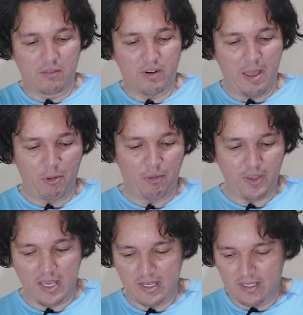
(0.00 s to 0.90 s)
Vai, meu
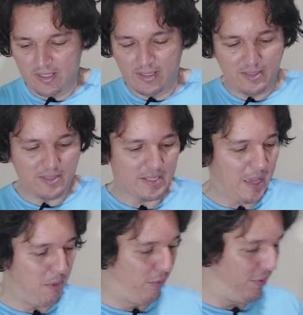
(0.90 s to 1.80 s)
filho.
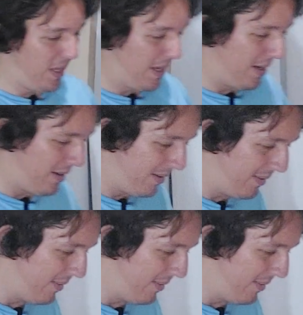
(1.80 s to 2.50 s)
Sai, meu filho.